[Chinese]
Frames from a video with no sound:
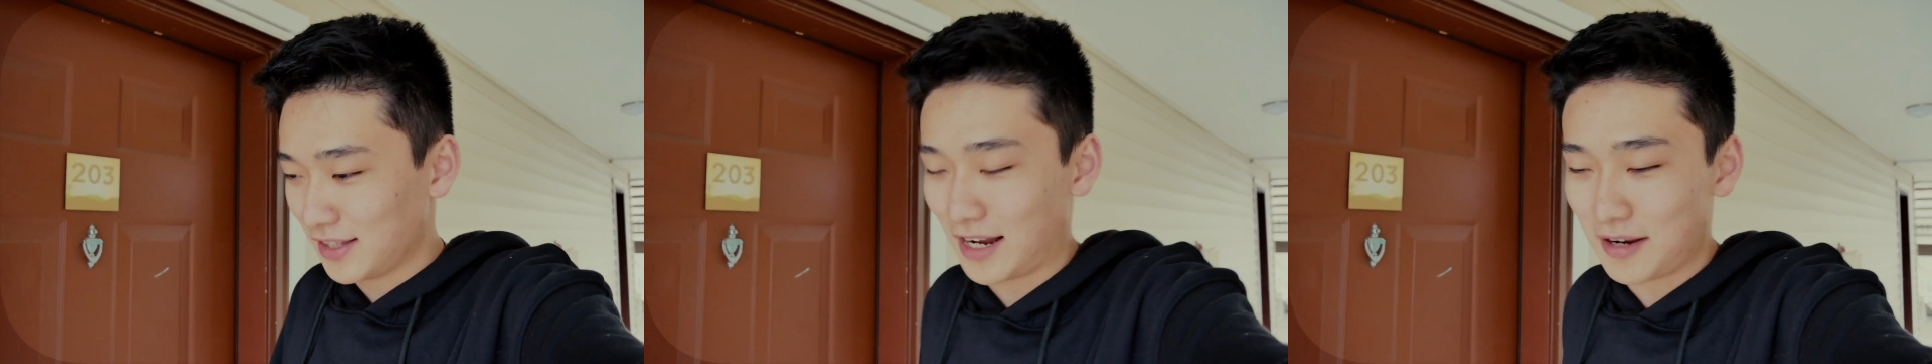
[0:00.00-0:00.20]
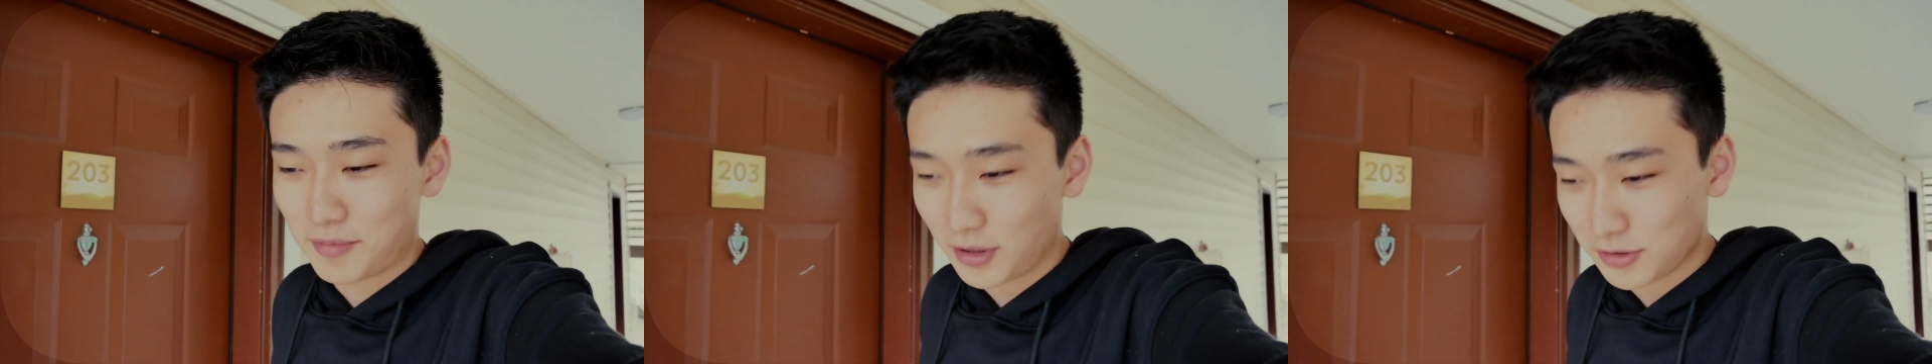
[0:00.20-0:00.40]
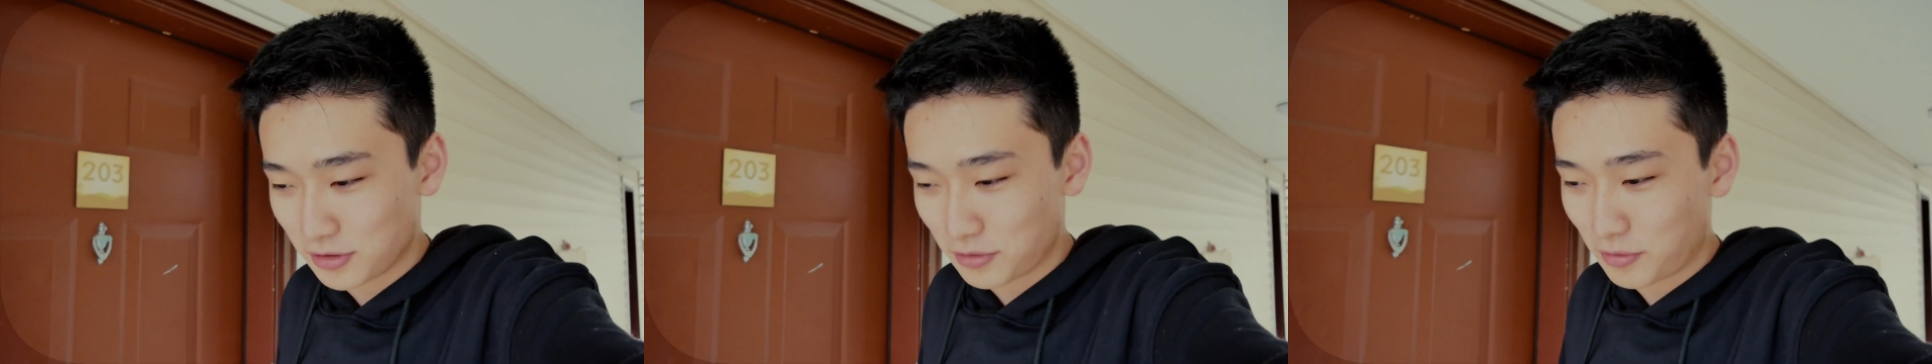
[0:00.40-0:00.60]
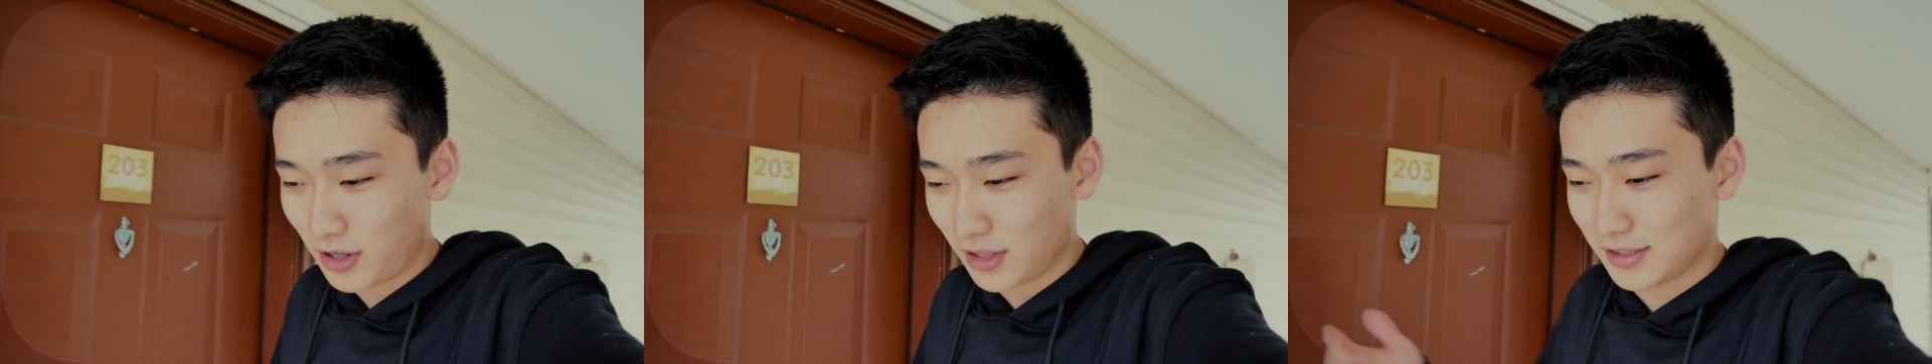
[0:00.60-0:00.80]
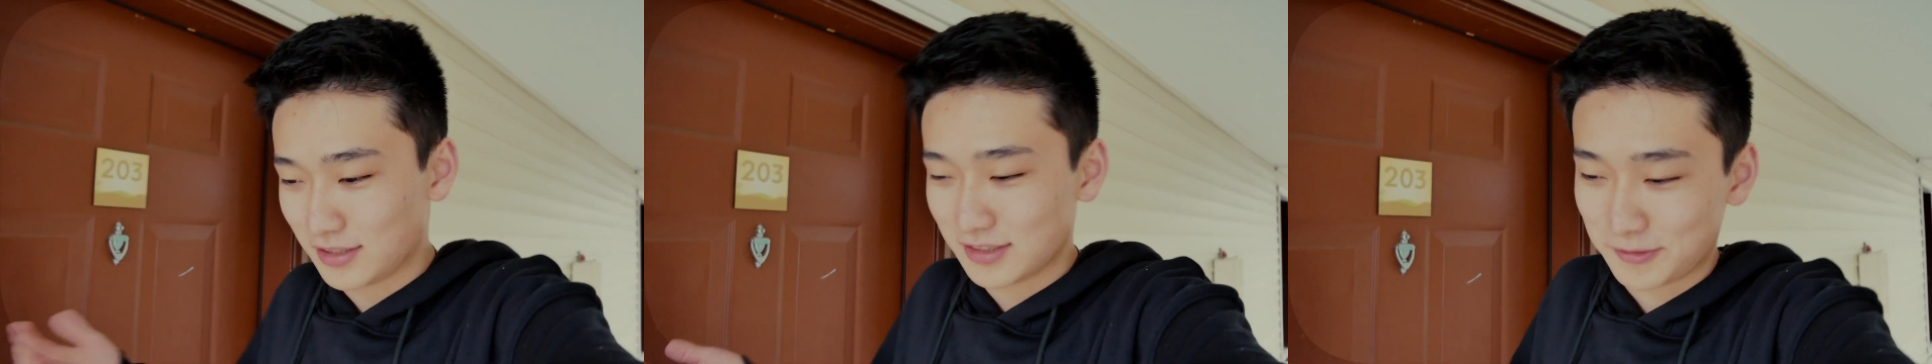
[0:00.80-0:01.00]
哎，不要觉得我
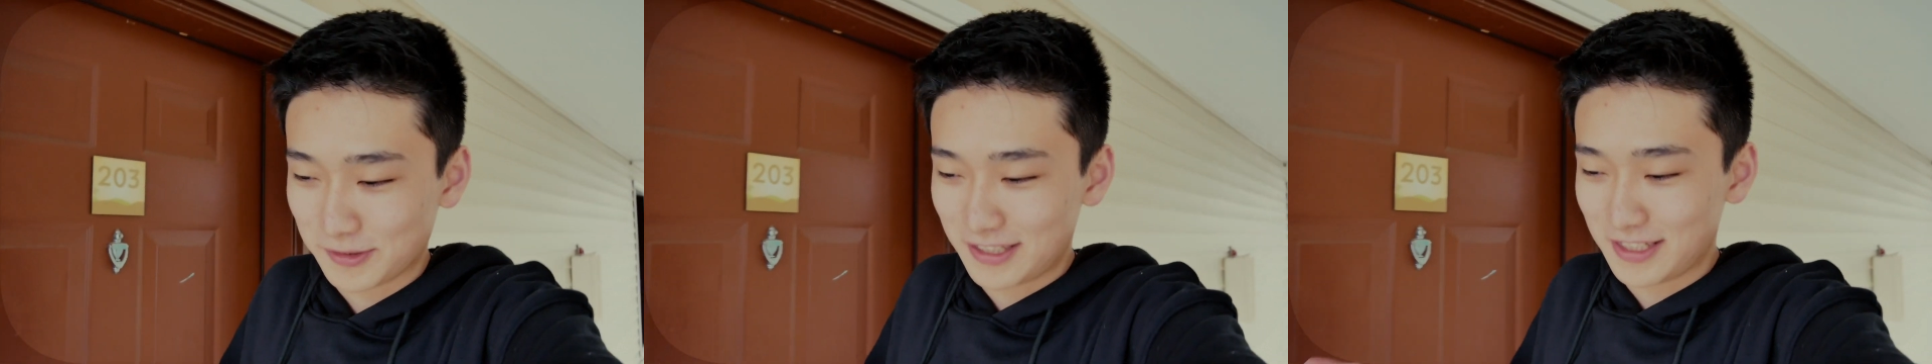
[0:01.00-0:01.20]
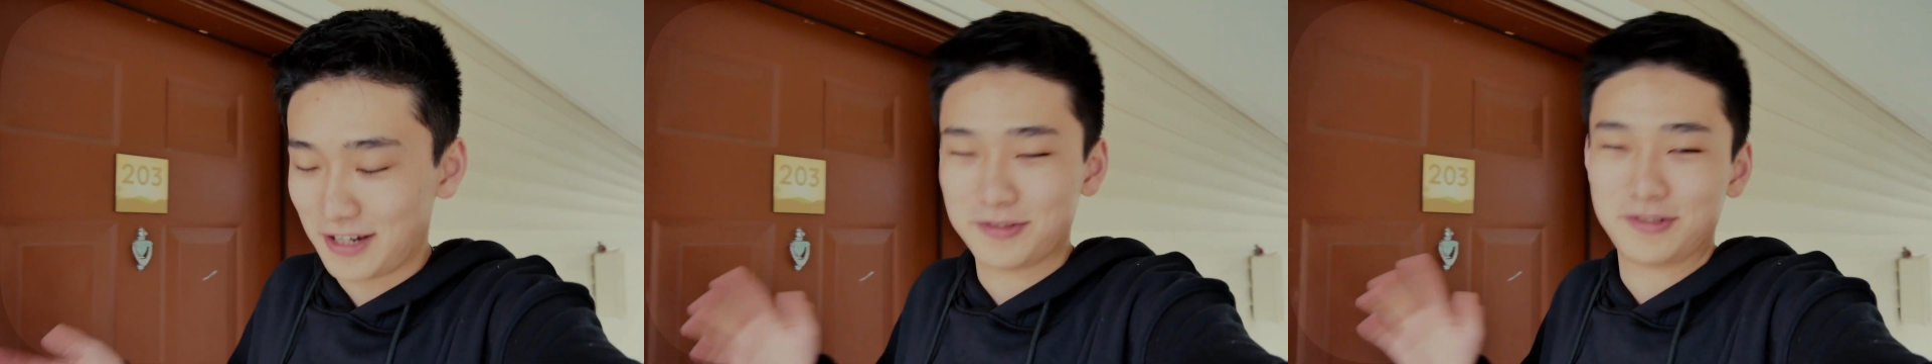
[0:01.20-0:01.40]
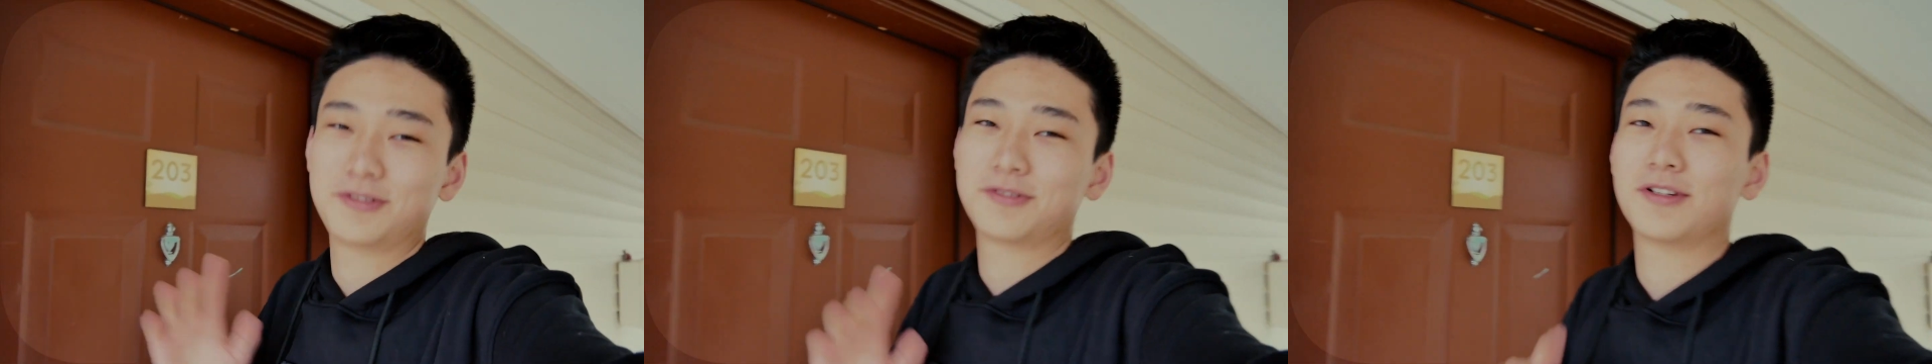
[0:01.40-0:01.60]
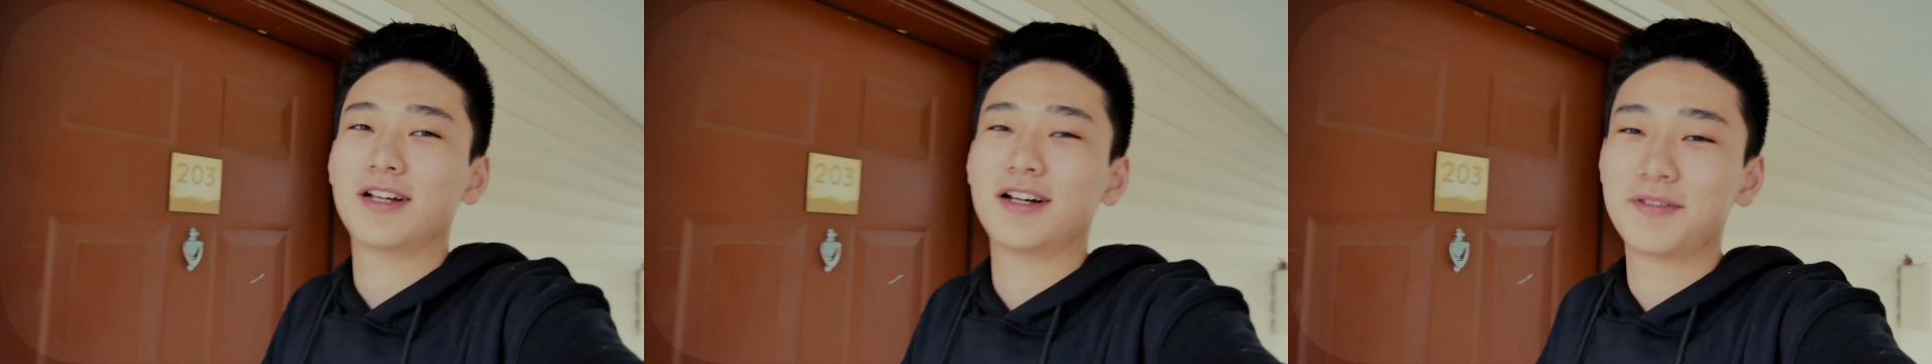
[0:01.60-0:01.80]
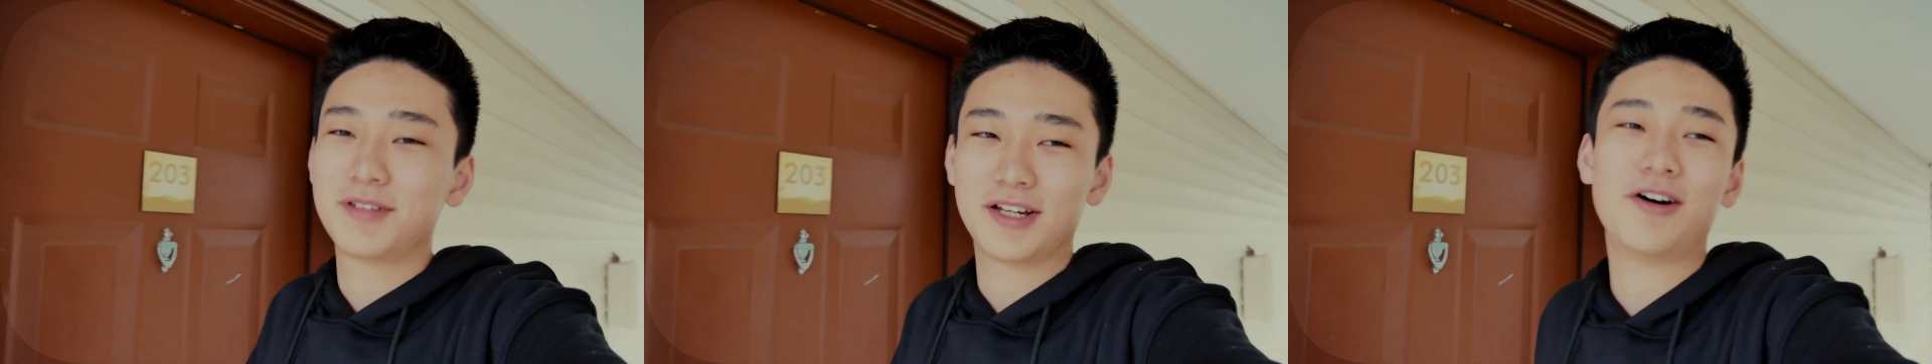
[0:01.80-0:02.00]
好像是怎么地啊，就是觉
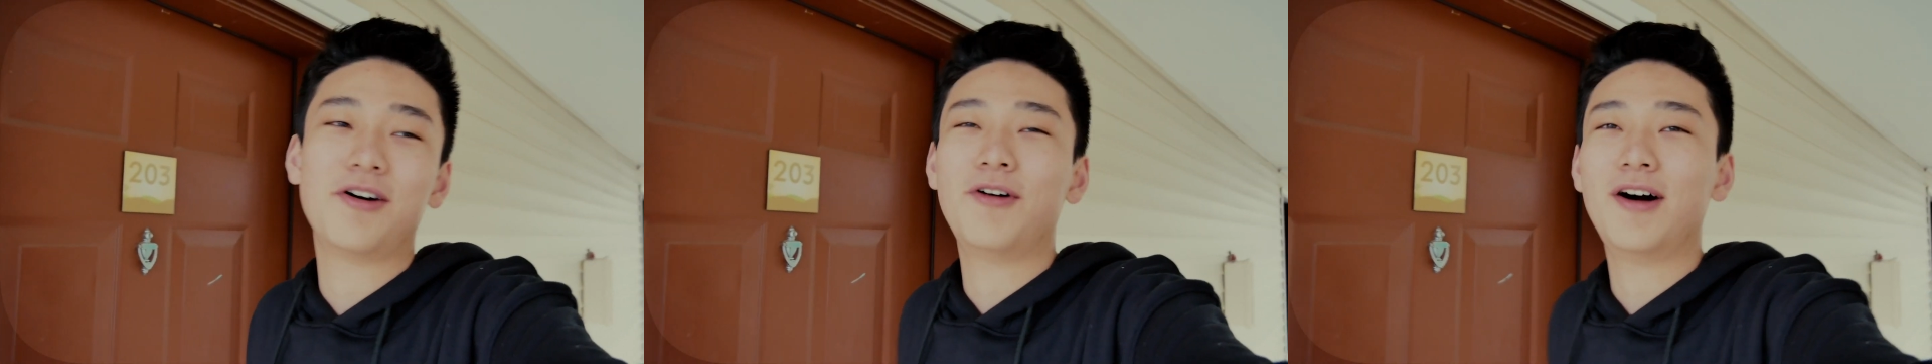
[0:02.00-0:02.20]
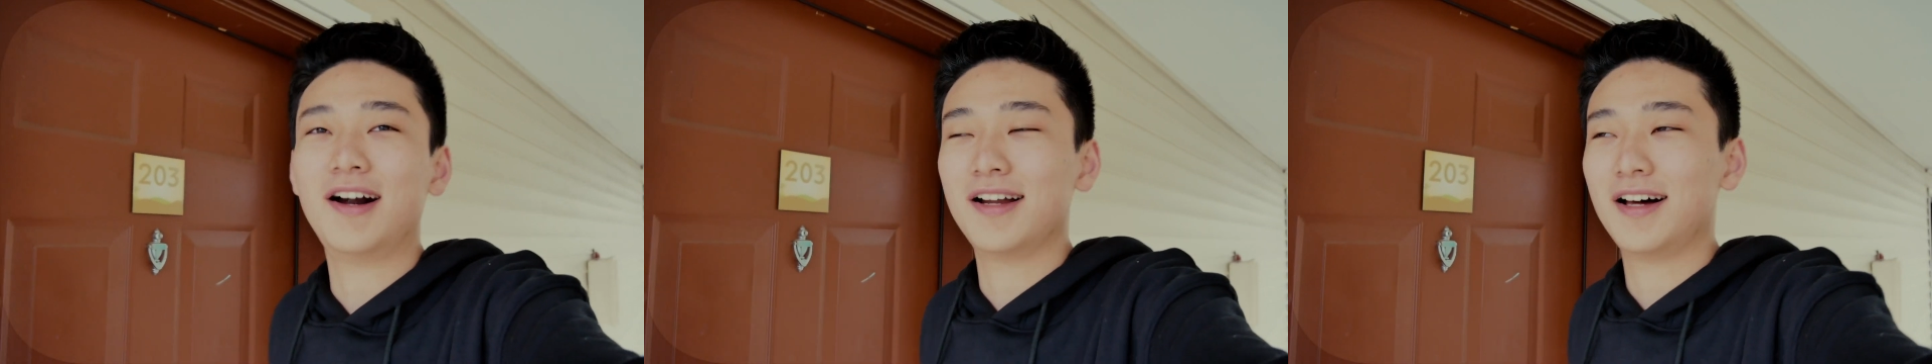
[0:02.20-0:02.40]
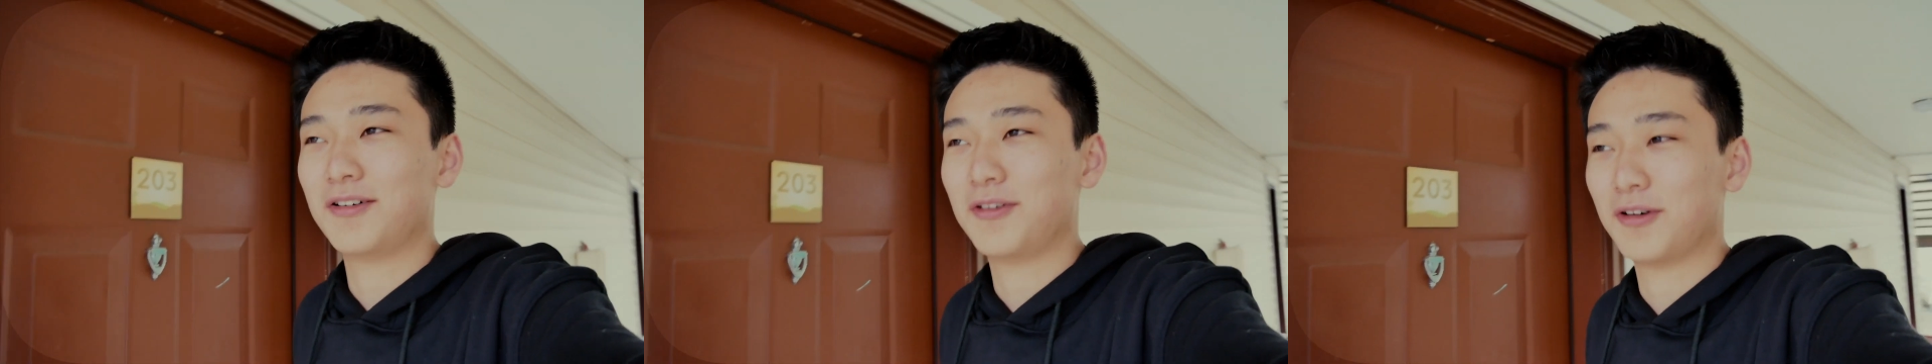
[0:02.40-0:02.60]
得挺好玩的。